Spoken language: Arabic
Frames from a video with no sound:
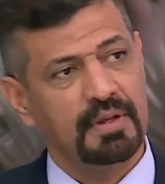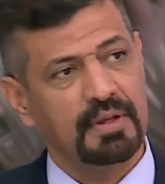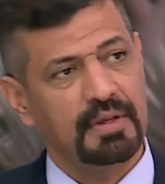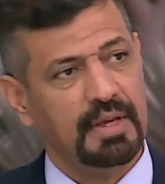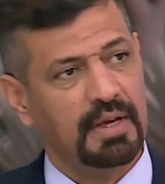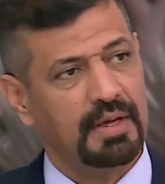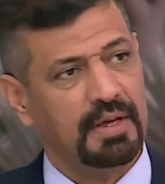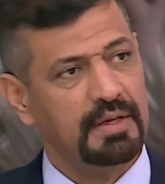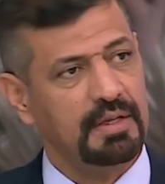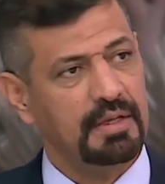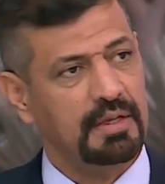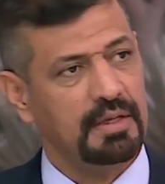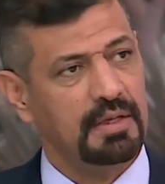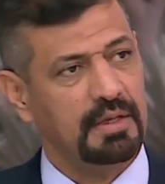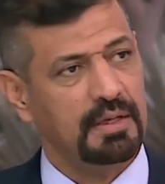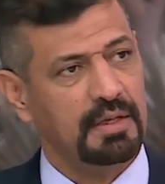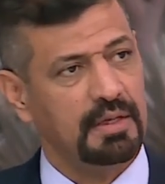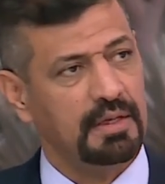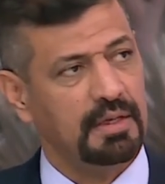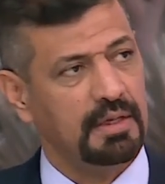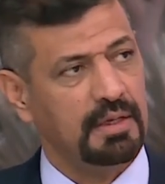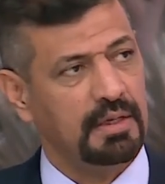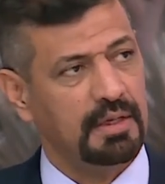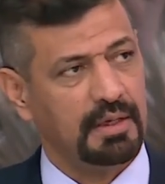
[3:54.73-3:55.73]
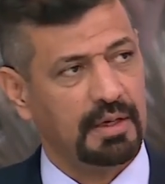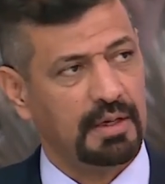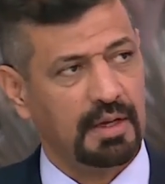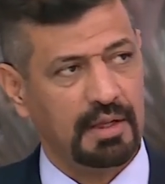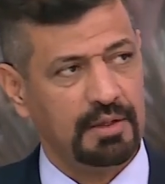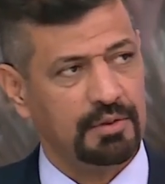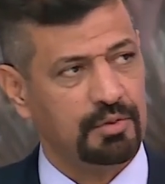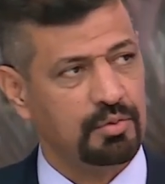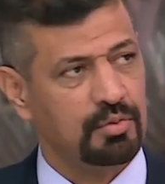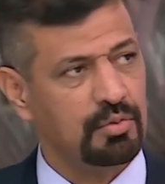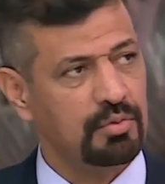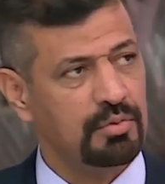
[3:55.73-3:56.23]
يعني
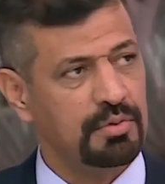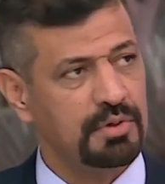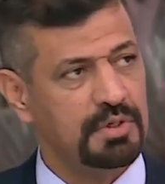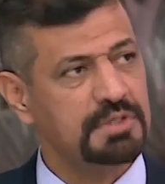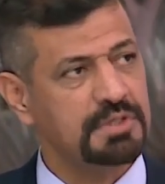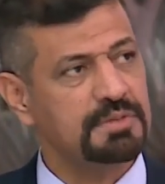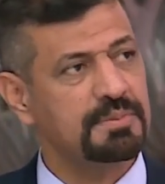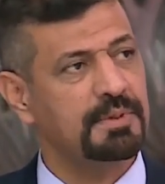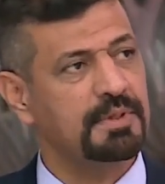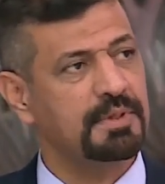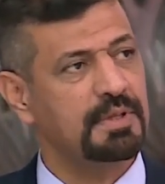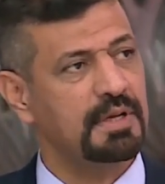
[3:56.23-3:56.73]
راح تكون نسبة